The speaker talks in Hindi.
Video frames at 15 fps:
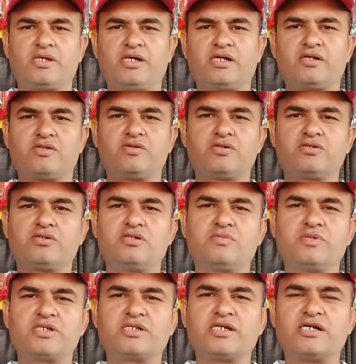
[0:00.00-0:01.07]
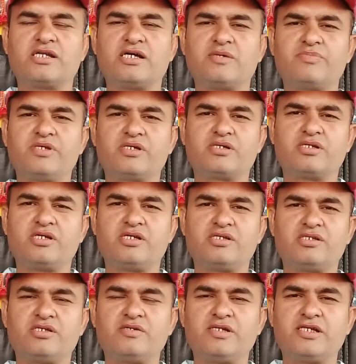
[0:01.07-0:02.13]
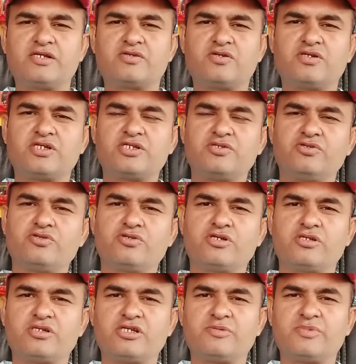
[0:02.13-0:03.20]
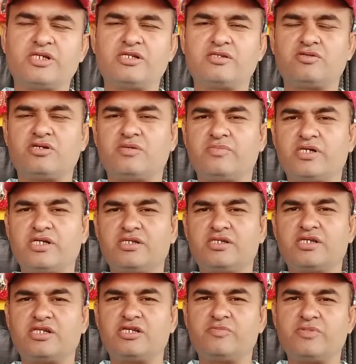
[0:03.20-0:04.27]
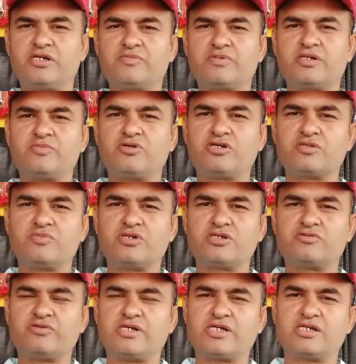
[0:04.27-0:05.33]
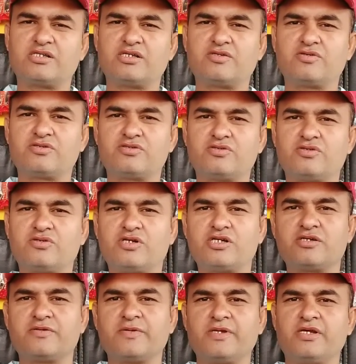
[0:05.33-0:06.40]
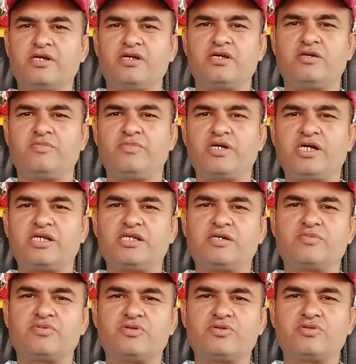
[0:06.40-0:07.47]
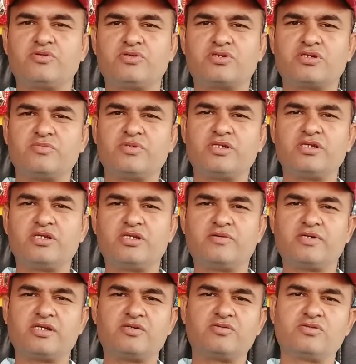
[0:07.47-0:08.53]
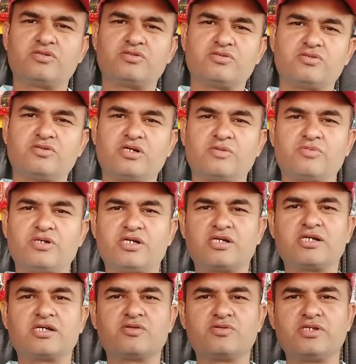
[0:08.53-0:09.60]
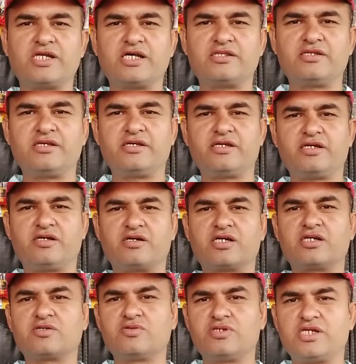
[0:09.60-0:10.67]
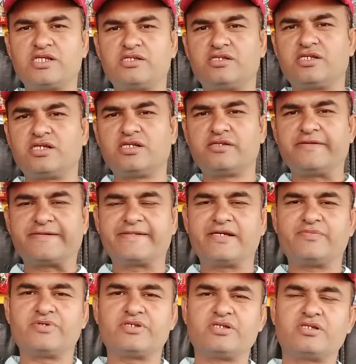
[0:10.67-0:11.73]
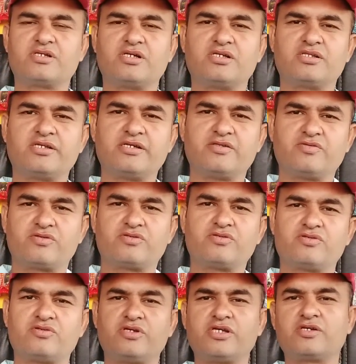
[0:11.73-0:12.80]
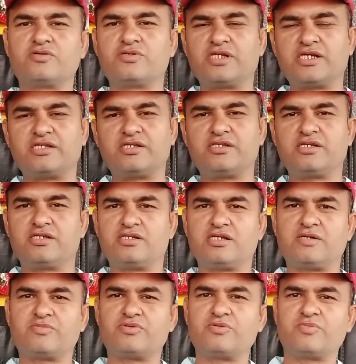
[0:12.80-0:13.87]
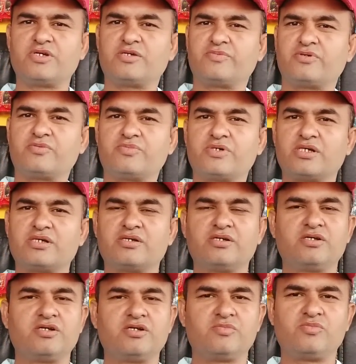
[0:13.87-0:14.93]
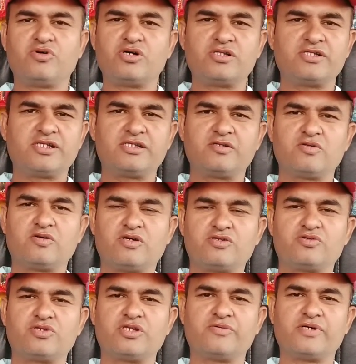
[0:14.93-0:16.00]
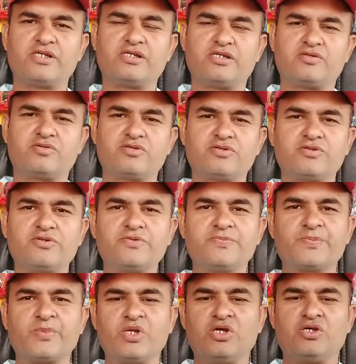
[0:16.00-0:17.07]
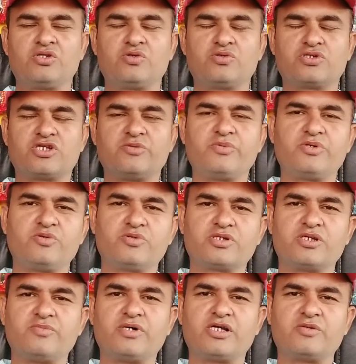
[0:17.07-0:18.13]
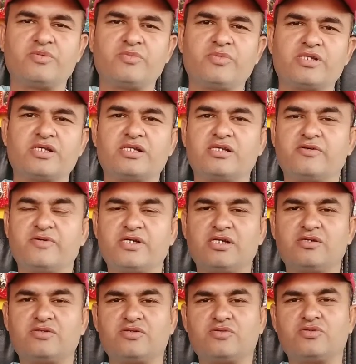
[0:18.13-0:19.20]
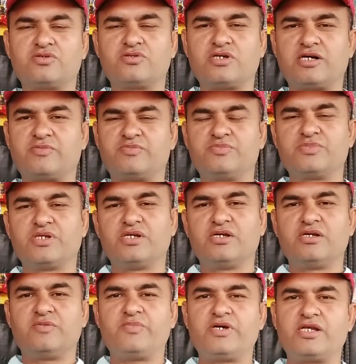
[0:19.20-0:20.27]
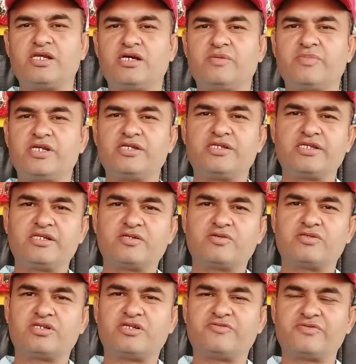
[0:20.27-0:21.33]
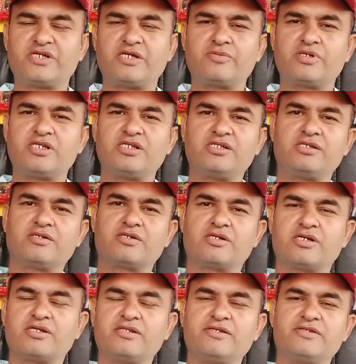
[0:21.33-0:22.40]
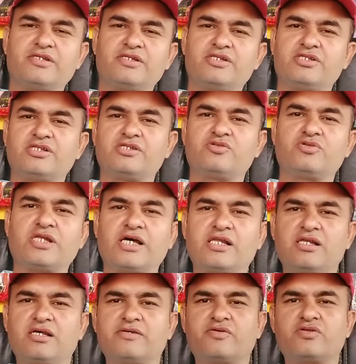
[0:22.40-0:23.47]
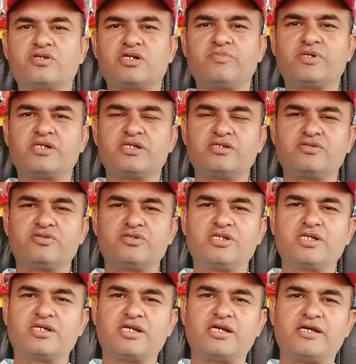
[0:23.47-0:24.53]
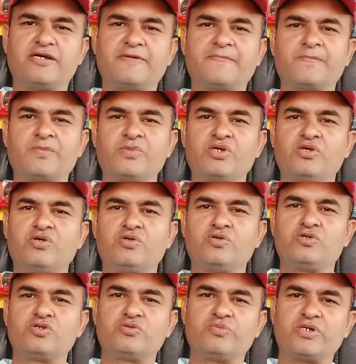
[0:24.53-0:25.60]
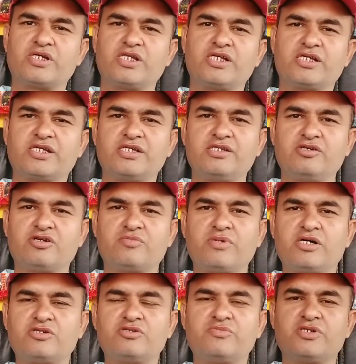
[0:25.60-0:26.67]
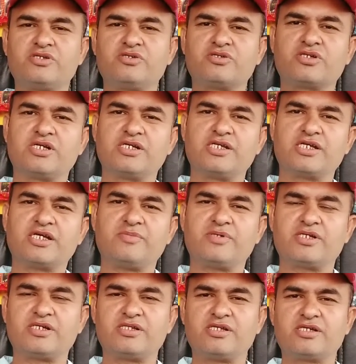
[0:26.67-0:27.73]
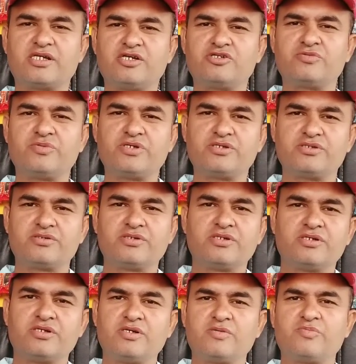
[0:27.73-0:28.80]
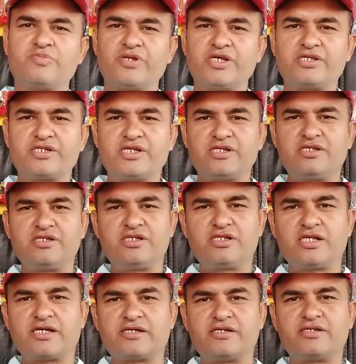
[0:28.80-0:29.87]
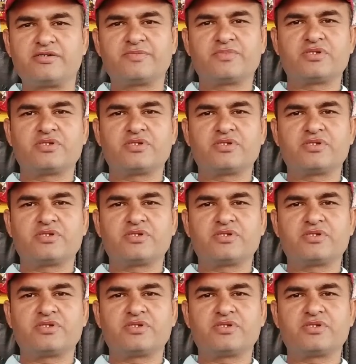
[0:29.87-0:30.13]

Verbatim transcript: हेलो दोस्तों नमस्कार आप देख रहे हैं सी इलेक्ट्रॉनिक्स यूट्यूब चैनल तो हमारे चैनल में आपका बहुत बहुत स्वागत है दोस्तों और मैं आज आपको खुशखबरी देने वाला हूँ दोस्तों तो आप अगर गुजराती है अगर गुजराती चैनल देखना पसंद करते हैं दोस्तों तो एक गुजराती चैनल आपको प्लेटफॉर्म पर बहुत जल्द लॉन्च होने वाली है दोस्तों तो उसके उसके बारे में बताने वाला हूँ तो दोस्तों आप पहले हमारे चैनल को सब्सक्राइब कर लीजिए नीचे जो लाल आइकन का बटन जो दिख रहा है उस पर क्लिक कीजिए और बाजू में जो घंटे का बटन दिख रहा है उस पर प्रेस कर दीजिए ताकि